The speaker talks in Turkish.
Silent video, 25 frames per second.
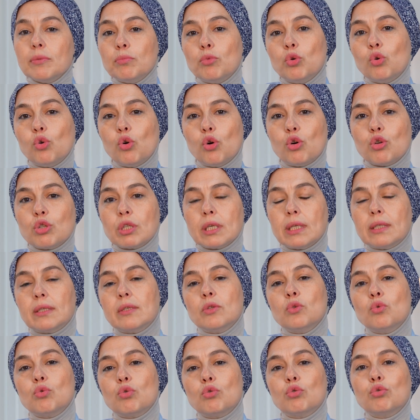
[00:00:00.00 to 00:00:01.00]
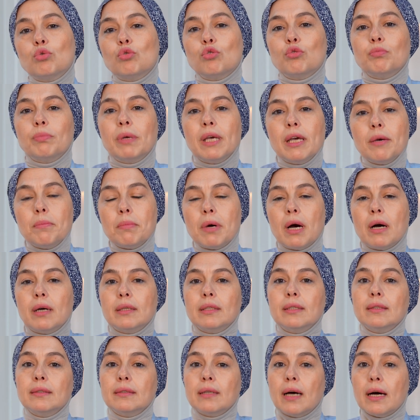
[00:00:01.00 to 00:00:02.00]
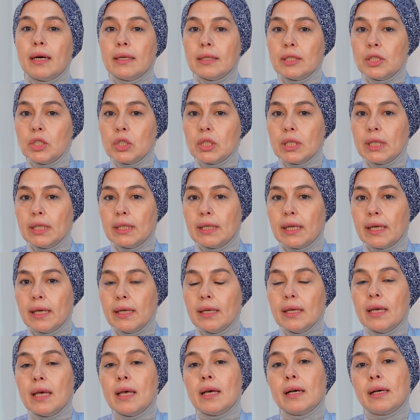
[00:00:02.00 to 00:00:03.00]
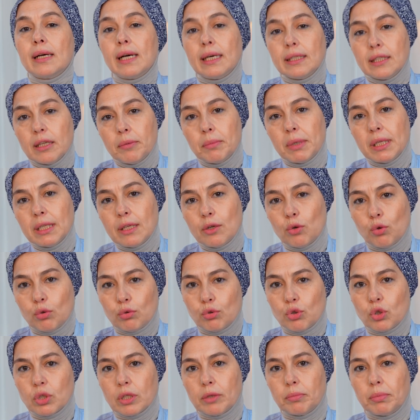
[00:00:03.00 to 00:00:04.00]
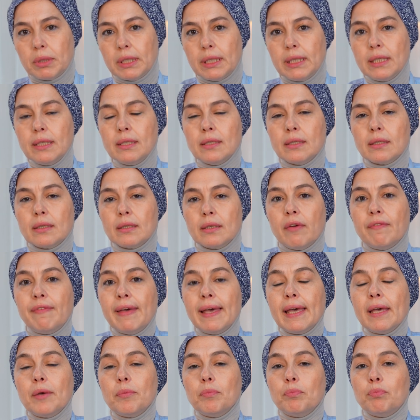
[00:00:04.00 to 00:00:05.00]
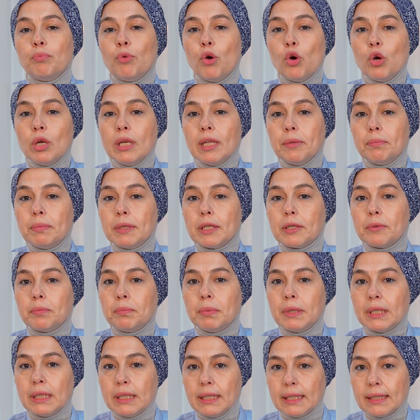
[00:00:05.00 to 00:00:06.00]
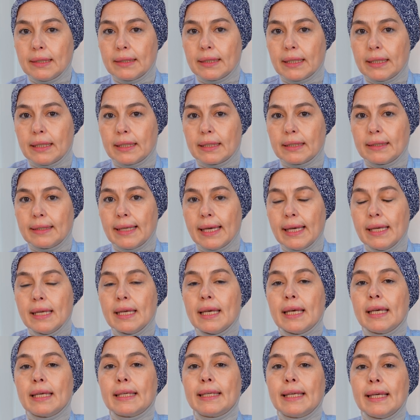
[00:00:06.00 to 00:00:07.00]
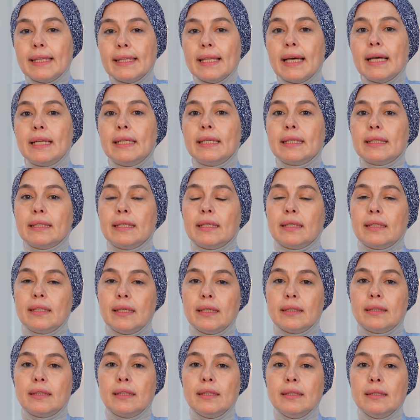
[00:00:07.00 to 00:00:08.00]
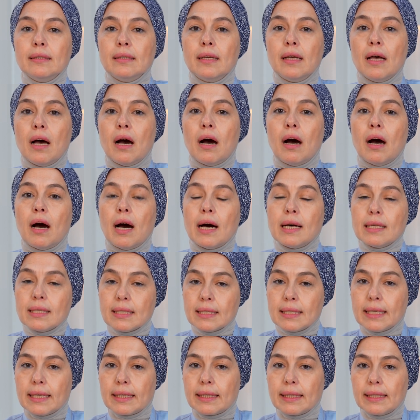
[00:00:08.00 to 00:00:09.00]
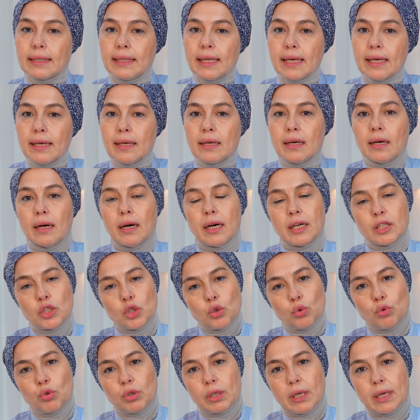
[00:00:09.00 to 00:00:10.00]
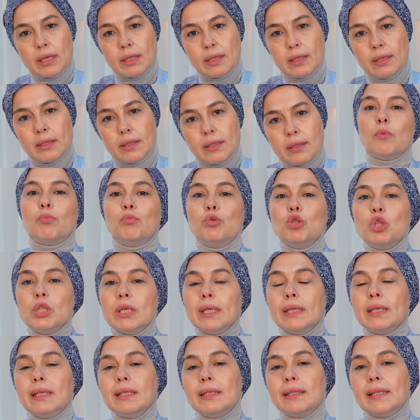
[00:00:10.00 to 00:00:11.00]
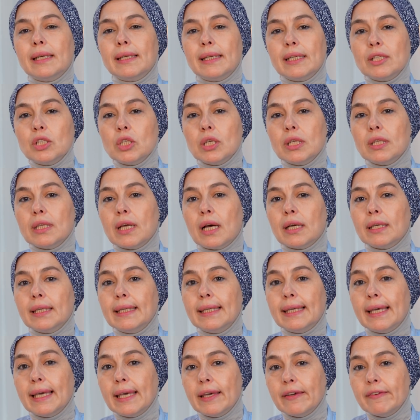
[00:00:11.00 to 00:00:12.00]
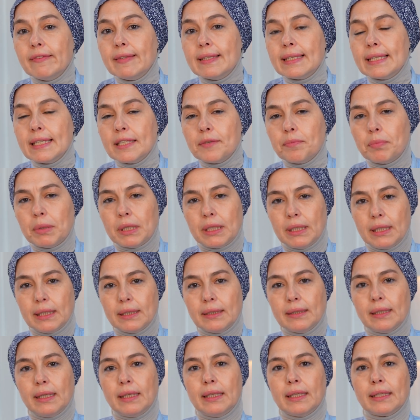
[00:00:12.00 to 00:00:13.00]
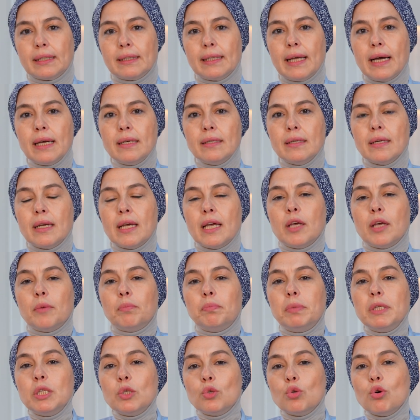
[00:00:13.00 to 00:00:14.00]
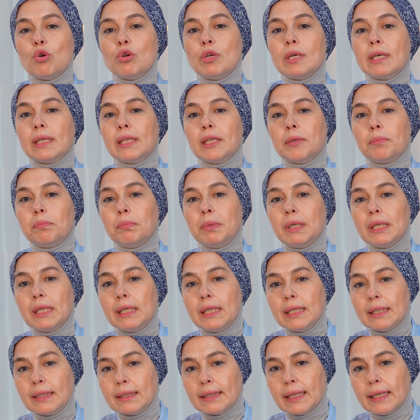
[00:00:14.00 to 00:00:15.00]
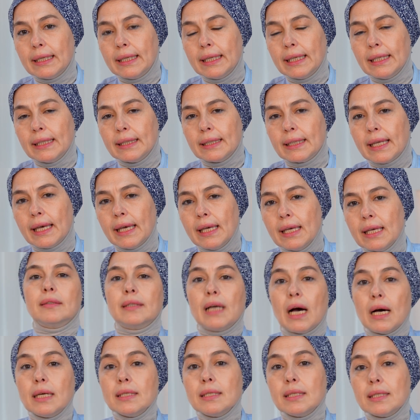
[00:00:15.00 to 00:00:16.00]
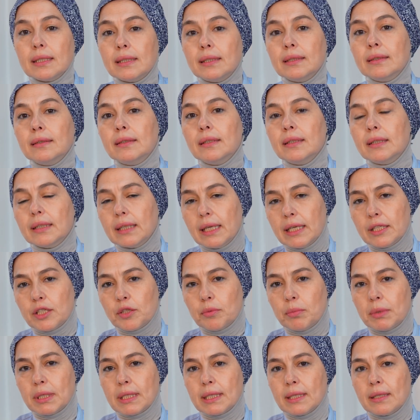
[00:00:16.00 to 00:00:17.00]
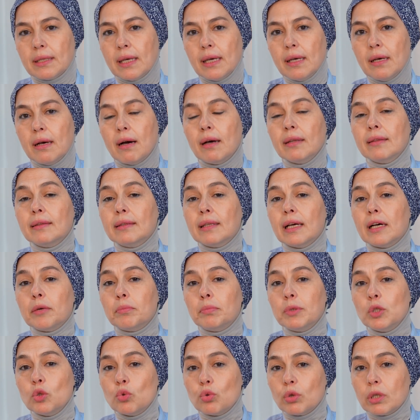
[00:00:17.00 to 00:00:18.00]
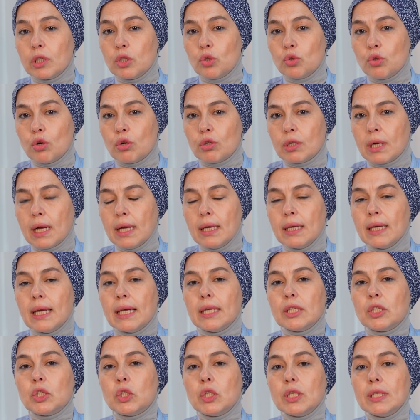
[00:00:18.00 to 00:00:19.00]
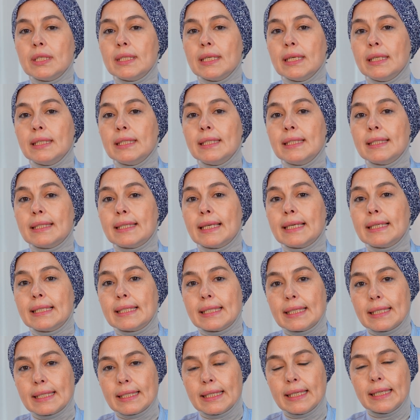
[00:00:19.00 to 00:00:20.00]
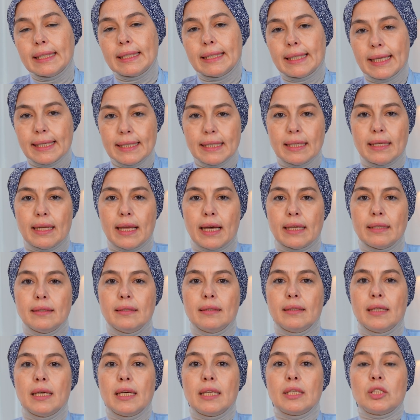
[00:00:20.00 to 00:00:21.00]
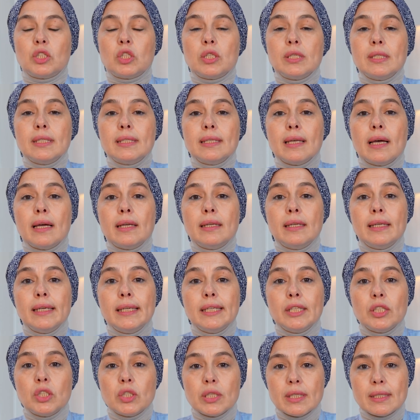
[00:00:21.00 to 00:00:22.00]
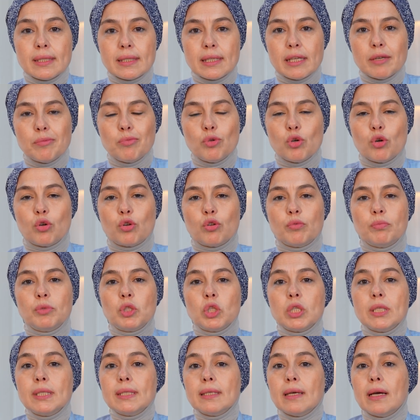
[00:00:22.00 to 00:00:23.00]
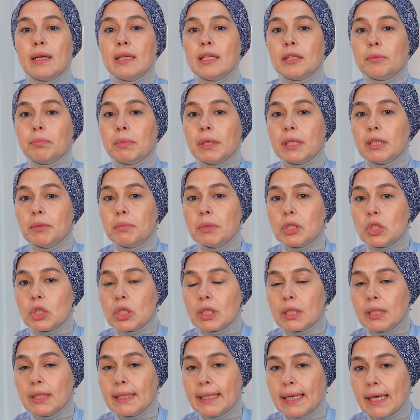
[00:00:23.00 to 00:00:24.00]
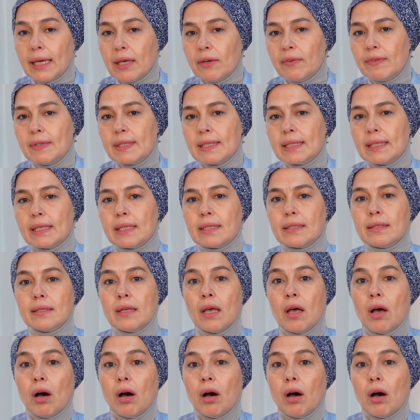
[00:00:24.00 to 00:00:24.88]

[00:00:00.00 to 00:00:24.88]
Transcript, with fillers: mukozanın sürtünmeye bağlı tahrişiyle kanamalar oluşabilir ve böyle bir birliktelikte genellikle kadın haz yerine acı duyar. Bu şekilde yaşanan keyifsiz birliktelikler bir sonraki birlikteliğin de daha sıkıntılı geçmesine hatta bir süre sonra cinsel isteksizlik denilen cinselliği hiç istemiyorum, cinsellik benim için keyifsiz,